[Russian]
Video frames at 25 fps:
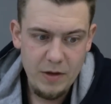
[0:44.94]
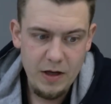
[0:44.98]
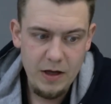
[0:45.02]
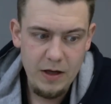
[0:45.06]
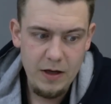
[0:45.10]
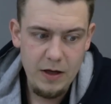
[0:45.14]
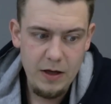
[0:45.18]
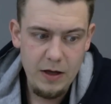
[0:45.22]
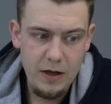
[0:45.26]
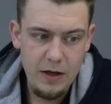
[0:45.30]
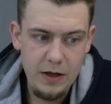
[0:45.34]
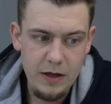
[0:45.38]

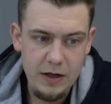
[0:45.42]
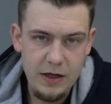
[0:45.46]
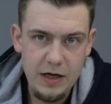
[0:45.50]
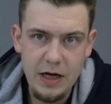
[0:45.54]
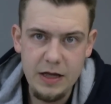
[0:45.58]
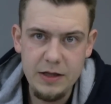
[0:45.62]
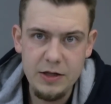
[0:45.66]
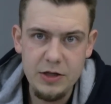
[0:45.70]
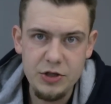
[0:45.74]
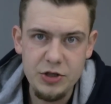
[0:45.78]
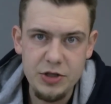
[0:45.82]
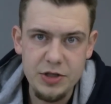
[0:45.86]
и
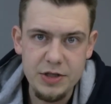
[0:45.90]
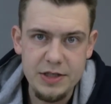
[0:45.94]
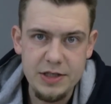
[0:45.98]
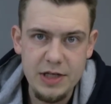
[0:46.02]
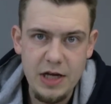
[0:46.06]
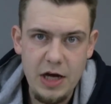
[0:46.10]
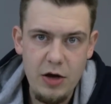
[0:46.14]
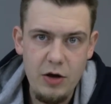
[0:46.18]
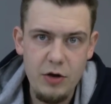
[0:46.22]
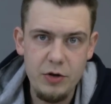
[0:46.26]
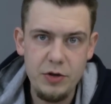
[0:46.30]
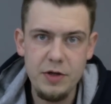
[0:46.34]
я даже
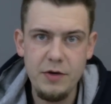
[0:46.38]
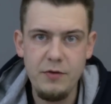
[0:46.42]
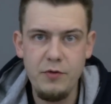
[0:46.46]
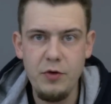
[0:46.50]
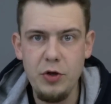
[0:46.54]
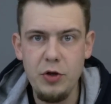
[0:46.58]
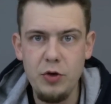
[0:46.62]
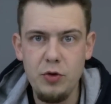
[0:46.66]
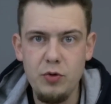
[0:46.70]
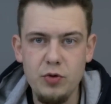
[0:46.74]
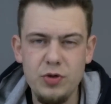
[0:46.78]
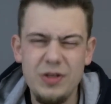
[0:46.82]
знаю
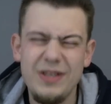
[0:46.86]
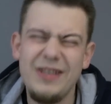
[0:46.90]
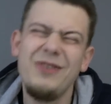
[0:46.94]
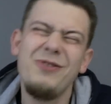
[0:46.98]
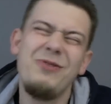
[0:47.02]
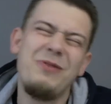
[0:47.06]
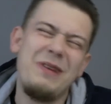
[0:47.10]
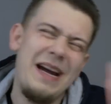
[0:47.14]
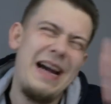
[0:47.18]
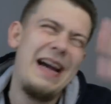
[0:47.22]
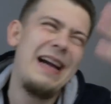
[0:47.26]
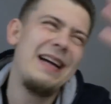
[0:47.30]
одного индуса,
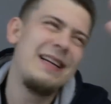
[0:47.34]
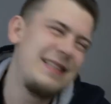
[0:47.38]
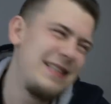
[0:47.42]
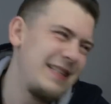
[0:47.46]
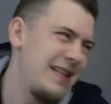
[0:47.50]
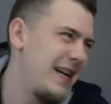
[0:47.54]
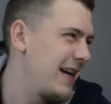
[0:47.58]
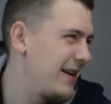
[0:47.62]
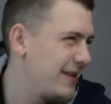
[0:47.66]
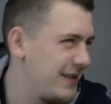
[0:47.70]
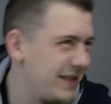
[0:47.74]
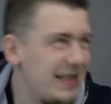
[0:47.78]
ну как
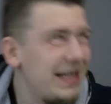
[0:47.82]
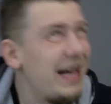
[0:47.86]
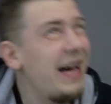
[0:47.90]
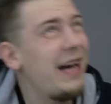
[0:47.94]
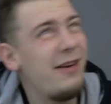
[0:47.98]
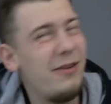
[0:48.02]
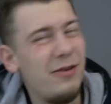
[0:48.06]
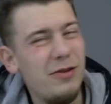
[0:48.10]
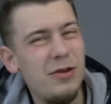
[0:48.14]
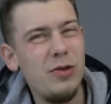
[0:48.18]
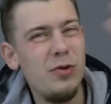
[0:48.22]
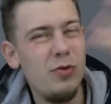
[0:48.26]
знаю,
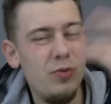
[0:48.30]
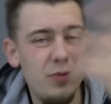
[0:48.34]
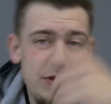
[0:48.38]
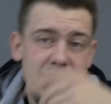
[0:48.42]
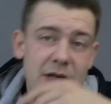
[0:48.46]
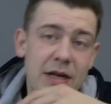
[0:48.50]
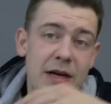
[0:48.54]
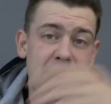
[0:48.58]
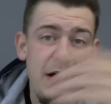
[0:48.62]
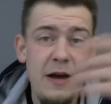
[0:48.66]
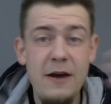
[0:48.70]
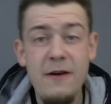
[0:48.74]
знаю
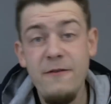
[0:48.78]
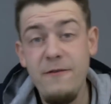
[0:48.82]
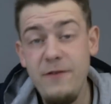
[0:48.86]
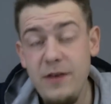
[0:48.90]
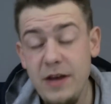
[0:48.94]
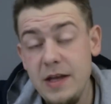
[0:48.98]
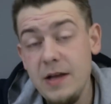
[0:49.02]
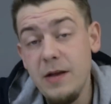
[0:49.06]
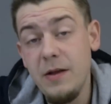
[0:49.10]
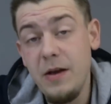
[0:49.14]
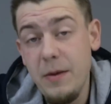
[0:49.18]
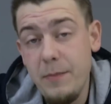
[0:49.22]
индуса.
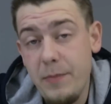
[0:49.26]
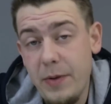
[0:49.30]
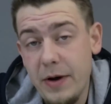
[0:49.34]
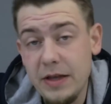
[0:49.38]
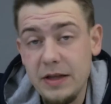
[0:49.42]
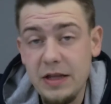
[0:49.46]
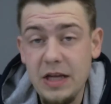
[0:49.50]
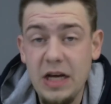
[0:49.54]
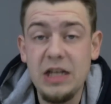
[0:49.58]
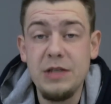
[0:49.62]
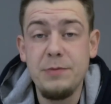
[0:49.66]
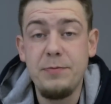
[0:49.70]
Видел
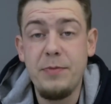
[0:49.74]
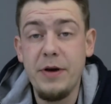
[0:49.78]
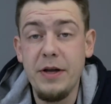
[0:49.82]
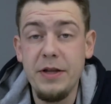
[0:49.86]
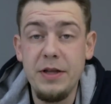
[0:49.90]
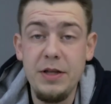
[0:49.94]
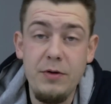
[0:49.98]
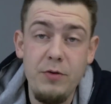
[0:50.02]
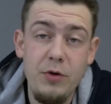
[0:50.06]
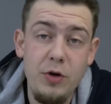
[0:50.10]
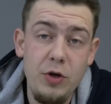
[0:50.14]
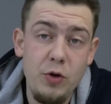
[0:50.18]
репортаж про
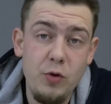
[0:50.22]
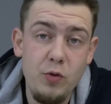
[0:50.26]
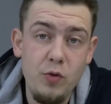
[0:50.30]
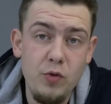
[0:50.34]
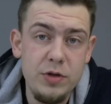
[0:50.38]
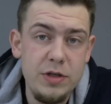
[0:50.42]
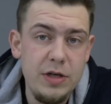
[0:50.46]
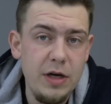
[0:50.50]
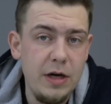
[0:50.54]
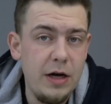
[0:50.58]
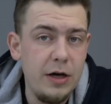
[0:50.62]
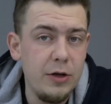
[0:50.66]
одного
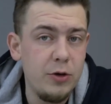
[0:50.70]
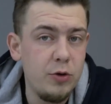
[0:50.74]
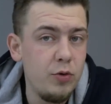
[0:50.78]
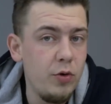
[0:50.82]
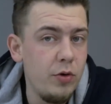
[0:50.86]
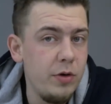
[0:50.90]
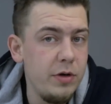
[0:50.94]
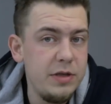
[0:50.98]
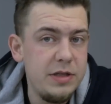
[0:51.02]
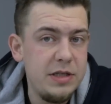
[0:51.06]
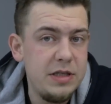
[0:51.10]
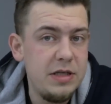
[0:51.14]
индуса,
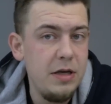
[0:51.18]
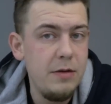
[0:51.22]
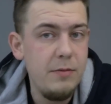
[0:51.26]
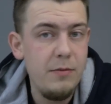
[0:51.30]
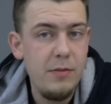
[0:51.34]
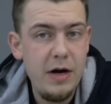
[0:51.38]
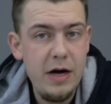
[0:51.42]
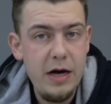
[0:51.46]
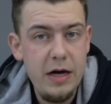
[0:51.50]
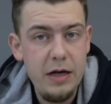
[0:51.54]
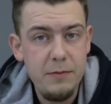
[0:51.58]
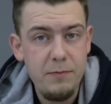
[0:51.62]
который
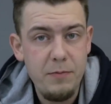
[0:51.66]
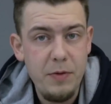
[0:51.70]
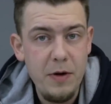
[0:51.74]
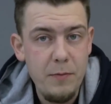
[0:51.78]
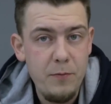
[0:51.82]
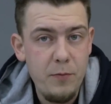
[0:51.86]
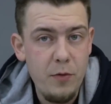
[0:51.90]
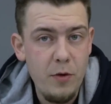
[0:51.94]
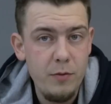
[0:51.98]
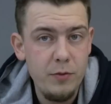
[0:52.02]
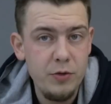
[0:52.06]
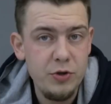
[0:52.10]
снимает при
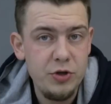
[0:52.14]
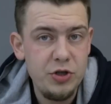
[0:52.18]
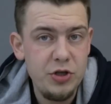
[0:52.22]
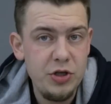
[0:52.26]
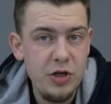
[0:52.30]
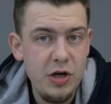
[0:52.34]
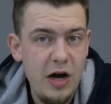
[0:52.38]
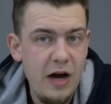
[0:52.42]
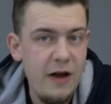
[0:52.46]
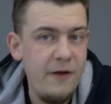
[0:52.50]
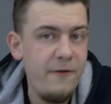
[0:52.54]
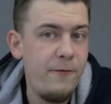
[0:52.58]

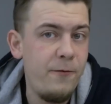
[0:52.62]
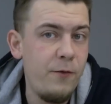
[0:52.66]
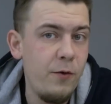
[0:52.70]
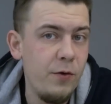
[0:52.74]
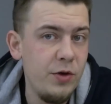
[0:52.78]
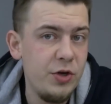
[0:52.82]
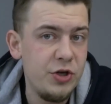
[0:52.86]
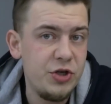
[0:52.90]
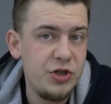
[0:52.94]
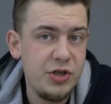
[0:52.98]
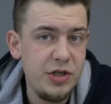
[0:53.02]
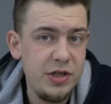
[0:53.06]
помощи
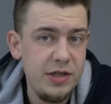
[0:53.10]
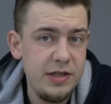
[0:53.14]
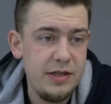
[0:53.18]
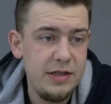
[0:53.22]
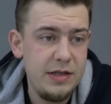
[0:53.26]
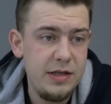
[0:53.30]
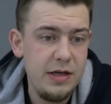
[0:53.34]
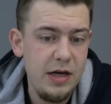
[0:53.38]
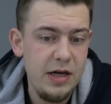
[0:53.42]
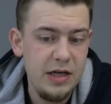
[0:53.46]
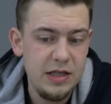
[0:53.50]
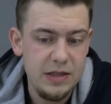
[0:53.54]
iPhone
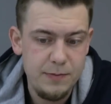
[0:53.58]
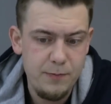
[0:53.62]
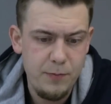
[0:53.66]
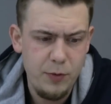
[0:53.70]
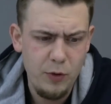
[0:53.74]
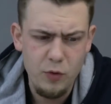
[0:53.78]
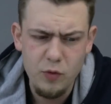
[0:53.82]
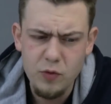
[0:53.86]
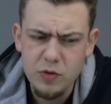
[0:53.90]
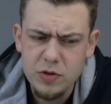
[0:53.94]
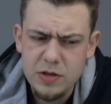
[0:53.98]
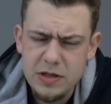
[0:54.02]
6s
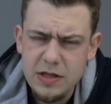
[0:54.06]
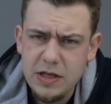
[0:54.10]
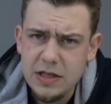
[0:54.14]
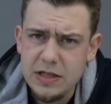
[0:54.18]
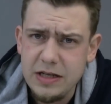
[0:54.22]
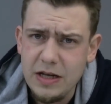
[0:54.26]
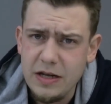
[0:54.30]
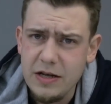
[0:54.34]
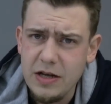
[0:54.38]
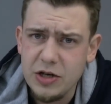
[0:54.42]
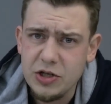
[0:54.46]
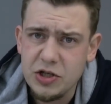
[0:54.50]
Plus,
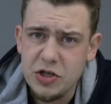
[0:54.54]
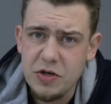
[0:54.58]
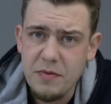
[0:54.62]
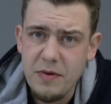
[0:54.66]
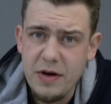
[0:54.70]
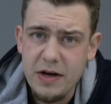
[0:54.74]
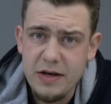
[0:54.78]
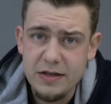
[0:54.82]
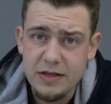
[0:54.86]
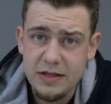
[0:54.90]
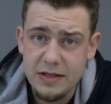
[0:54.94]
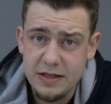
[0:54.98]
если не
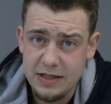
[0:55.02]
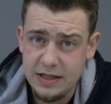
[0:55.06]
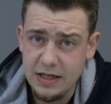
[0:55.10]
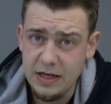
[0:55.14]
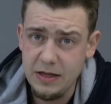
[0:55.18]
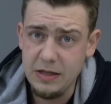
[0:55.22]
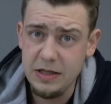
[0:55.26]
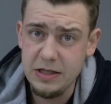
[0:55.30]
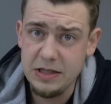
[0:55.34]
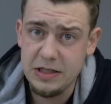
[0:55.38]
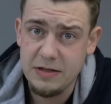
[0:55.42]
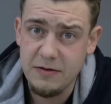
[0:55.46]
ошибаюсь,
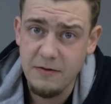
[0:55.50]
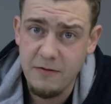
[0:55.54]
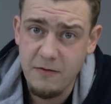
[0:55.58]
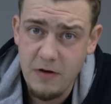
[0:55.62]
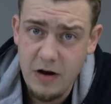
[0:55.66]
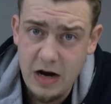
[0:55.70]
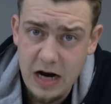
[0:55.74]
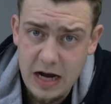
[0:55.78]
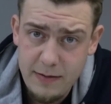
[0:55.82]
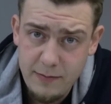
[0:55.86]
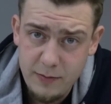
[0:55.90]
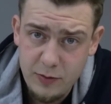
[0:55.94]
целые
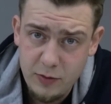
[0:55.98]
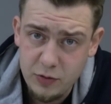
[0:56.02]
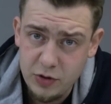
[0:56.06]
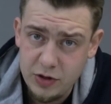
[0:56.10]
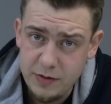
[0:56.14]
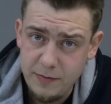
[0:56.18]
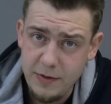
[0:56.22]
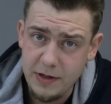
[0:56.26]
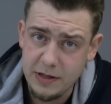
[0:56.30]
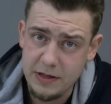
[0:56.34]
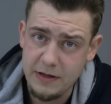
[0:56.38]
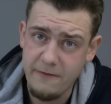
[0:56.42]
свадьбы у
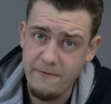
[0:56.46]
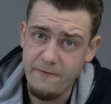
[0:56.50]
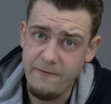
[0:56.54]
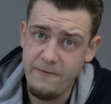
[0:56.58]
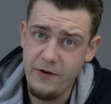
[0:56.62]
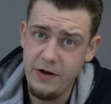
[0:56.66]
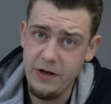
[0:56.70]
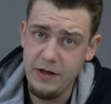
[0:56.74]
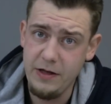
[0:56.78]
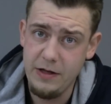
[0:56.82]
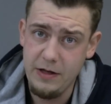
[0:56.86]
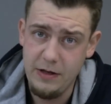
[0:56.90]
себя там
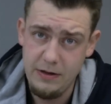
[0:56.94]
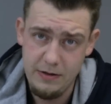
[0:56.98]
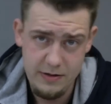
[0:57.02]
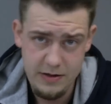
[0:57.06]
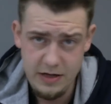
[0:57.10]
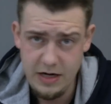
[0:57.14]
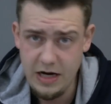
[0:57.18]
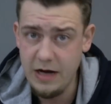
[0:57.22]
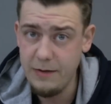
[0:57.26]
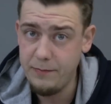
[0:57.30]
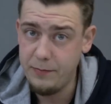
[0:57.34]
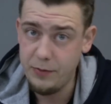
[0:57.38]
в Индии.
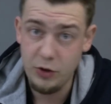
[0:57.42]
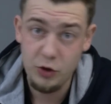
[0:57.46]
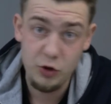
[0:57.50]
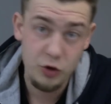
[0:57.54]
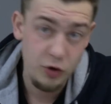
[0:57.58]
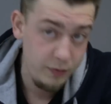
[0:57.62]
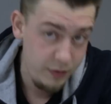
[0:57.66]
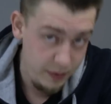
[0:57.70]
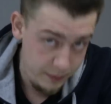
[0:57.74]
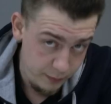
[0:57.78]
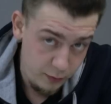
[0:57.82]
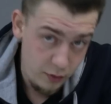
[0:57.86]
Да, и
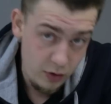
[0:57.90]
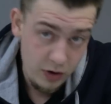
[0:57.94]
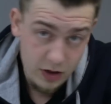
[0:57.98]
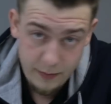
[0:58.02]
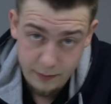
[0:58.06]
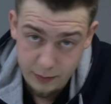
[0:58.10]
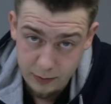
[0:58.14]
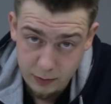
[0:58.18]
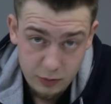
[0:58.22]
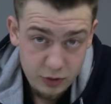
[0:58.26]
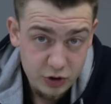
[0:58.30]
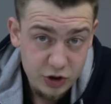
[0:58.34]
причем неплохо
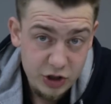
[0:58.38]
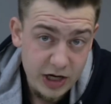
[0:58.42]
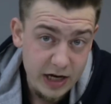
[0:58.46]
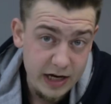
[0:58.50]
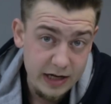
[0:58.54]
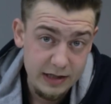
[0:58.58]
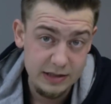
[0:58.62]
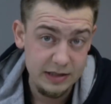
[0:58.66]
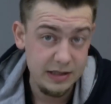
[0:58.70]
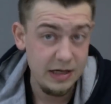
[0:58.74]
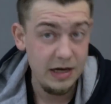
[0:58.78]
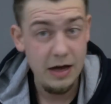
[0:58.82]

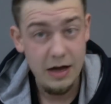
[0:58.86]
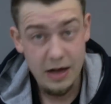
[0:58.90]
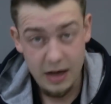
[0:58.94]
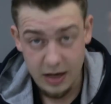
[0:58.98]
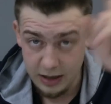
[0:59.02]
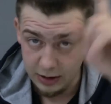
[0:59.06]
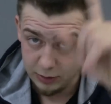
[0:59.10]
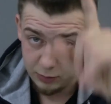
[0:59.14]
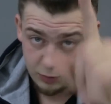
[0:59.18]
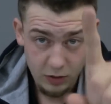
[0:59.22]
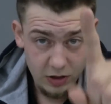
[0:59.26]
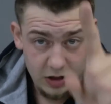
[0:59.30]
получается.
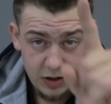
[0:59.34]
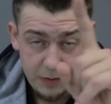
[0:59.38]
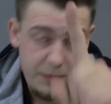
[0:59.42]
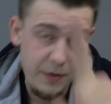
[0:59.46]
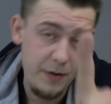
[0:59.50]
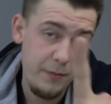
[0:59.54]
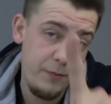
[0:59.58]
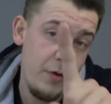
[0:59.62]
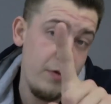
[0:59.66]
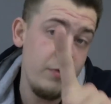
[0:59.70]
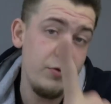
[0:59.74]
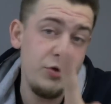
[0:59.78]
И только
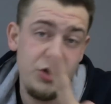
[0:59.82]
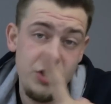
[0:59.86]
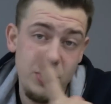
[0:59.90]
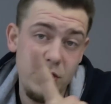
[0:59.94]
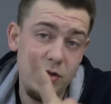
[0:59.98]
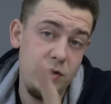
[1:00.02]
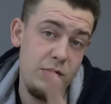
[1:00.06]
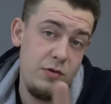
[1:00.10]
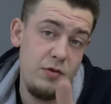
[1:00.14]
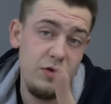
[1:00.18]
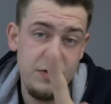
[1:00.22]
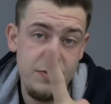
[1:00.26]
при помощи
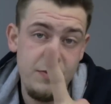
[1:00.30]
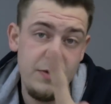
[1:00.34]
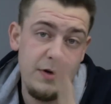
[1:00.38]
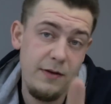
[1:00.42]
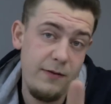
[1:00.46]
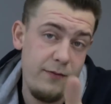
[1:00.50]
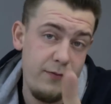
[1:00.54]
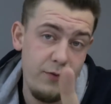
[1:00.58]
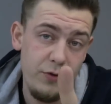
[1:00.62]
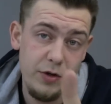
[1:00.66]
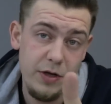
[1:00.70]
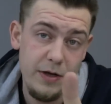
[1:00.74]
одного
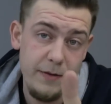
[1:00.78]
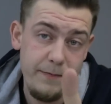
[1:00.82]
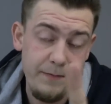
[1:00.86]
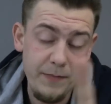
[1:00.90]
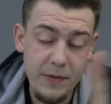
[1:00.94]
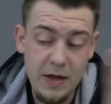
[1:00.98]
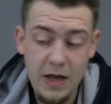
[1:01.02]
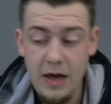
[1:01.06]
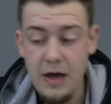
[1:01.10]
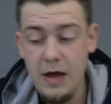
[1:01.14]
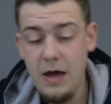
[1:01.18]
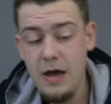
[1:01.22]
смартфона.
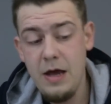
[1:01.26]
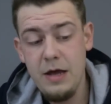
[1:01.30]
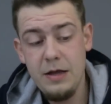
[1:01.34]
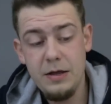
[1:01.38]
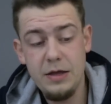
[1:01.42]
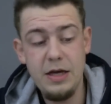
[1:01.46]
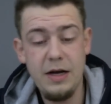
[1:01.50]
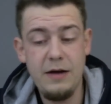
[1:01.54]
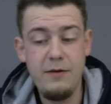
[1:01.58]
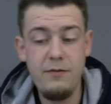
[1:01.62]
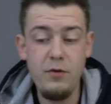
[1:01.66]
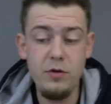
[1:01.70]

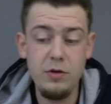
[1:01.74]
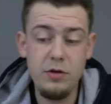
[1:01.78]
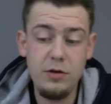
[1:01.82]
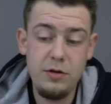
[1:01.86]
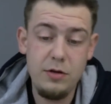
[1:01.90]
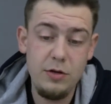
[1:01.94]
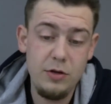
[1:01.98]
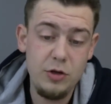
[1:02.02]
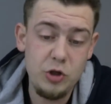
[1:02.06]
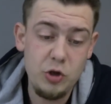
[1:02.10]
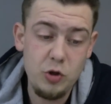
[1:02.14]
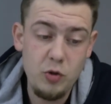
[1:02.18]
Так вот,
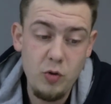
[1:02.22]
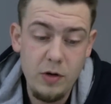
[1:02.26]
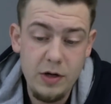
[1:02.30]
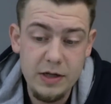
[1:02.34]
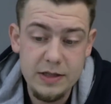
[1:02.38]
э, что